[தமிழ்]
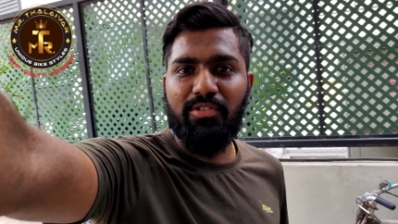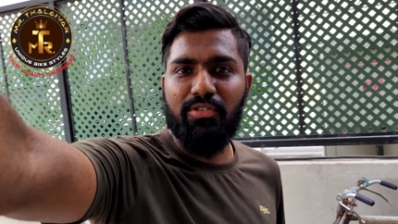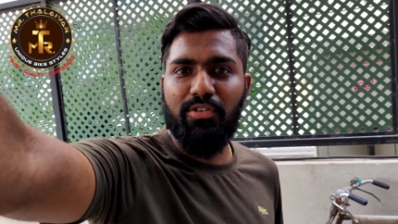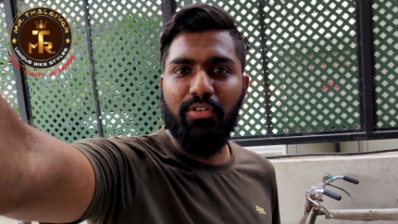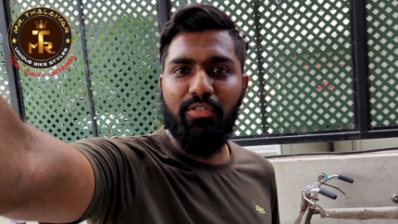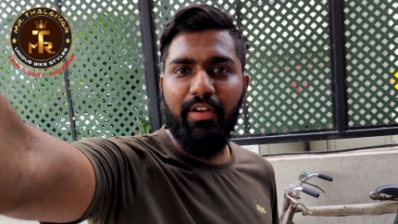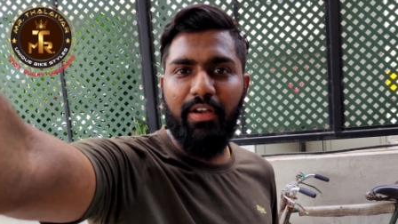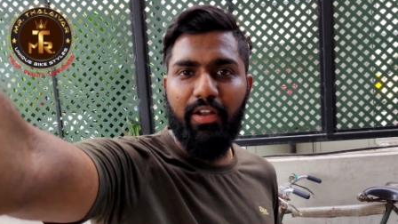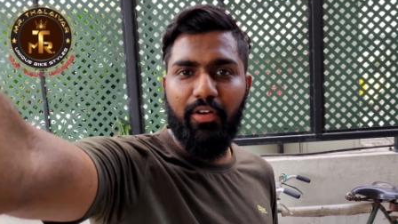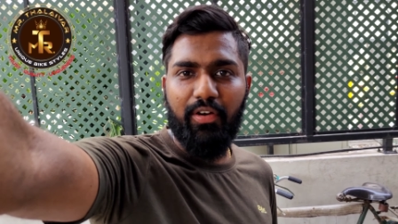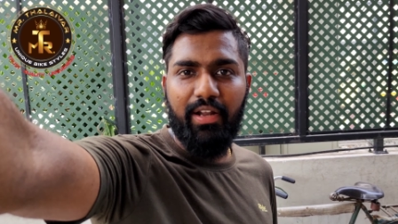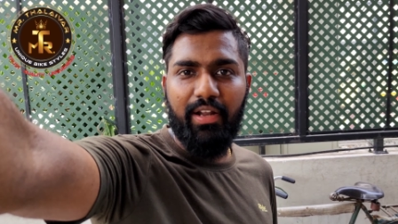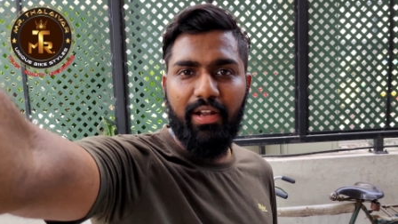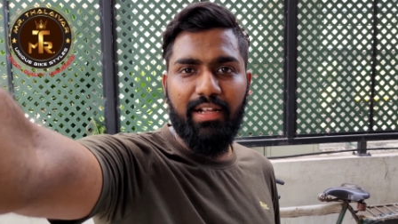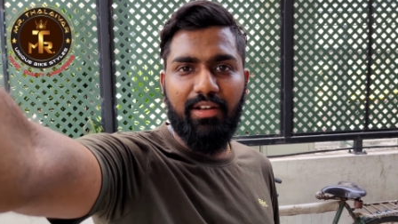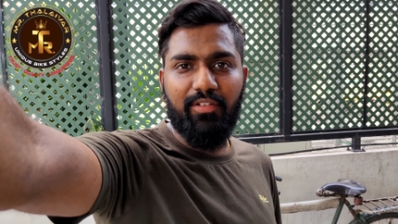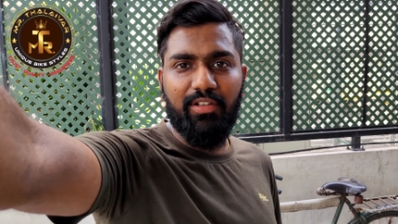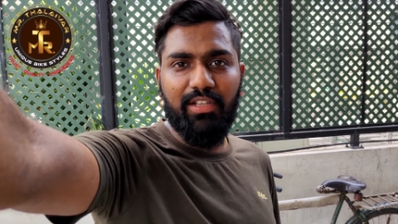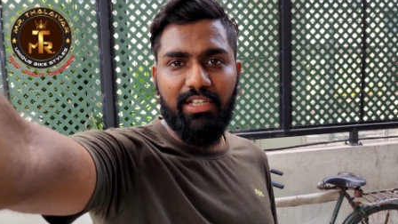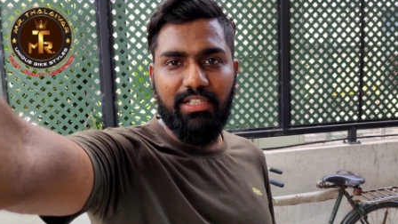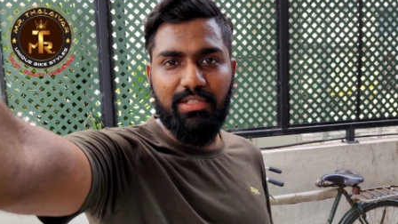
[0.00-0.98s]
ஸோ வீடியோட
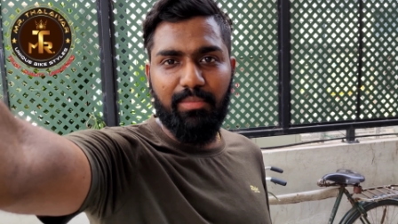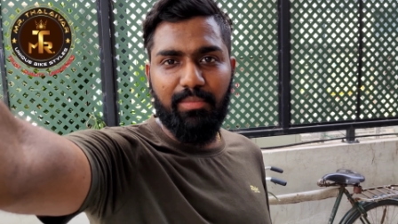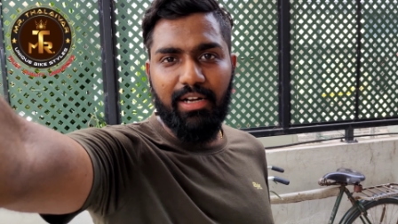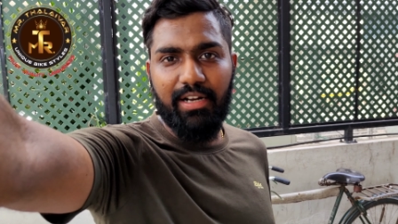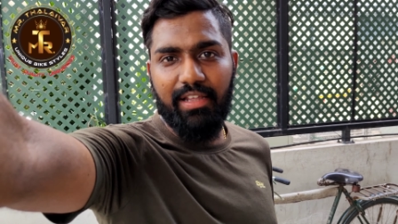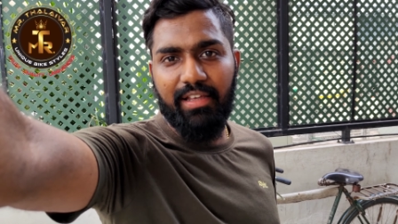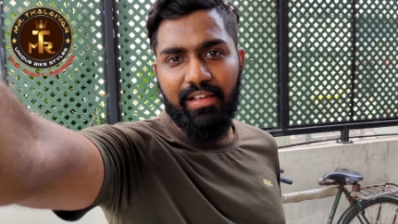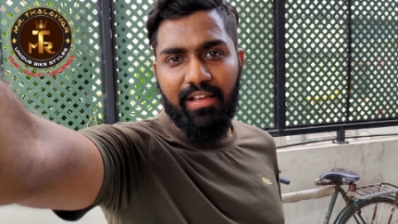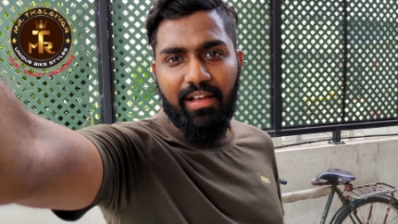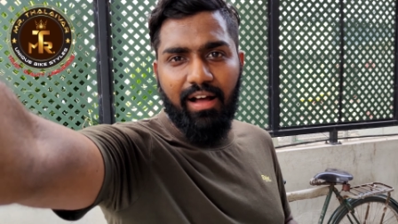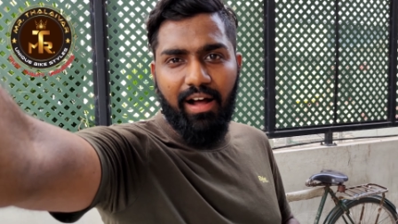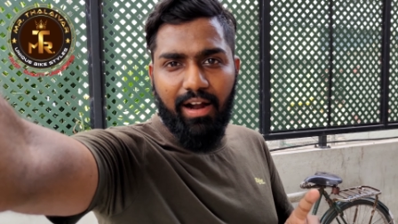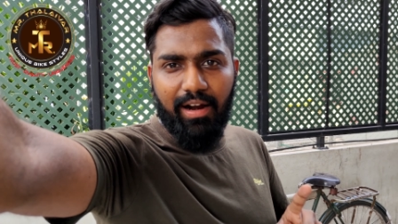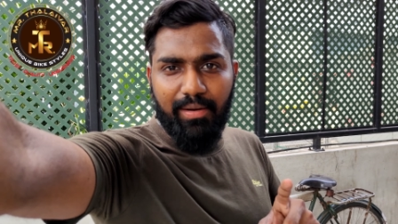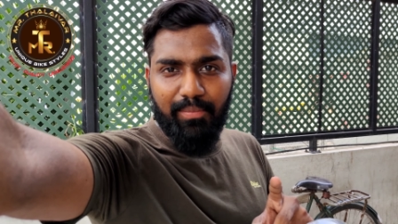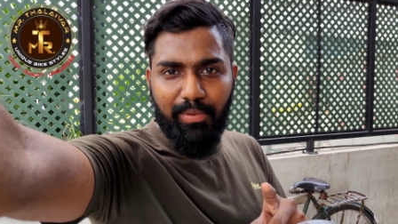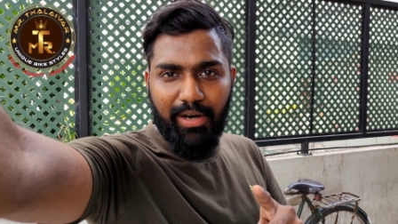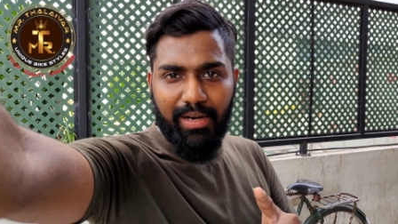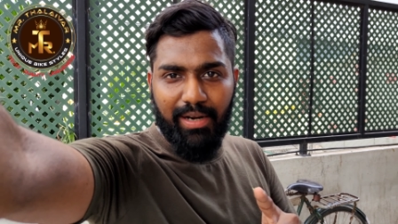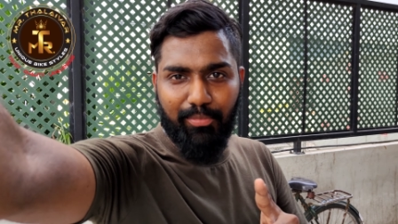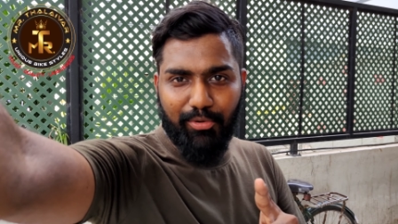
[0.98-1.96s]
எனக்கு வந்தாச்சு மக்களே
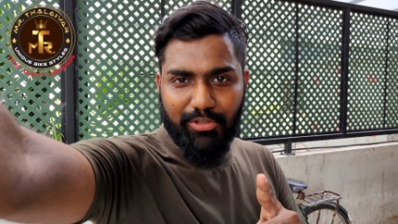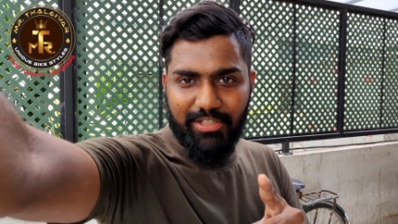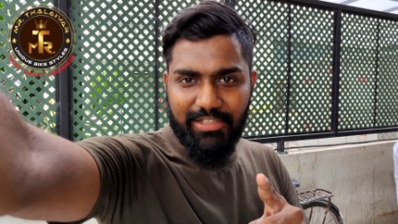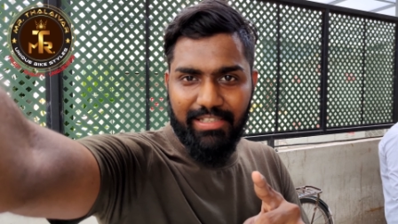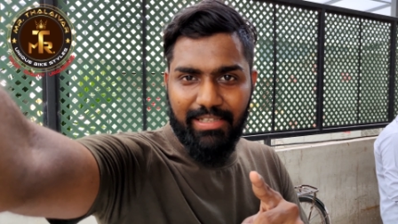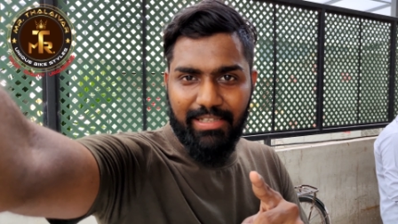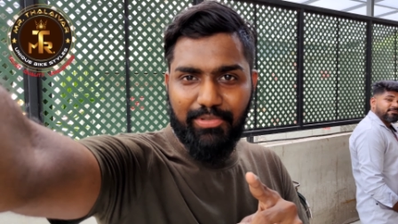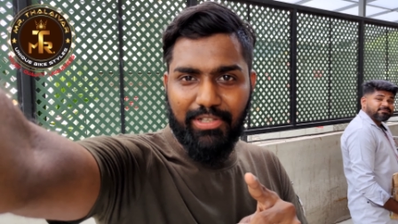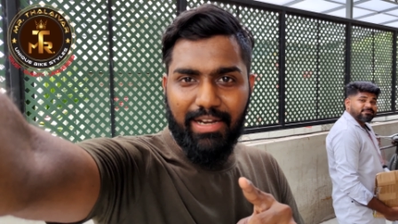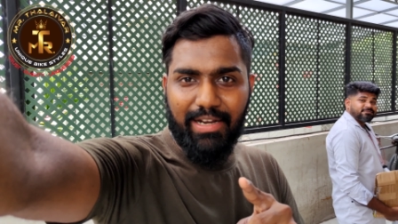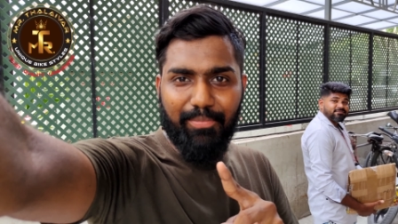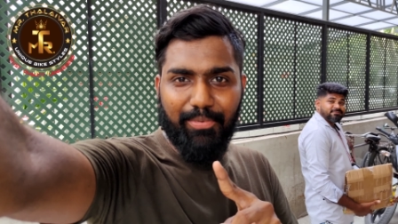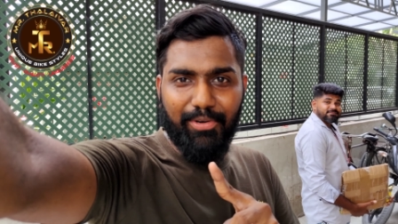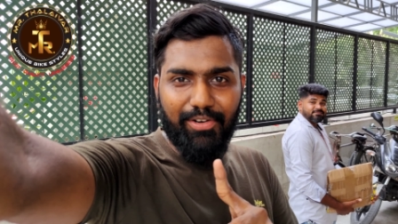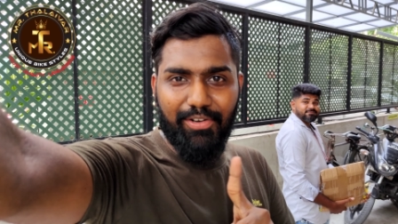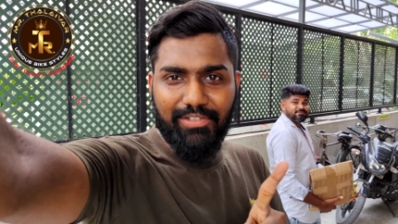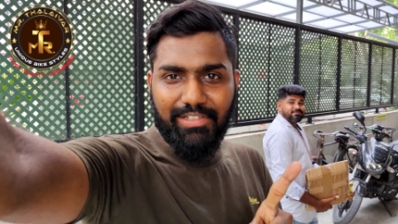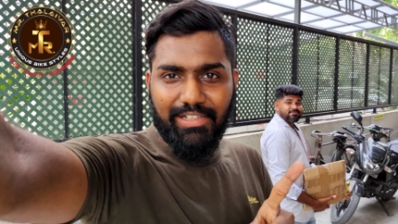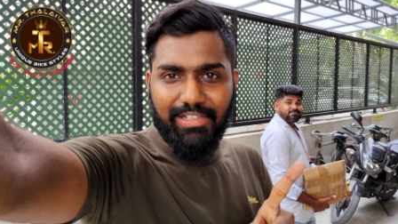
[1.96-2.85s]
அன்பால் பிடிச்சி சப்ஸ்கிரைப் பண்ணுறது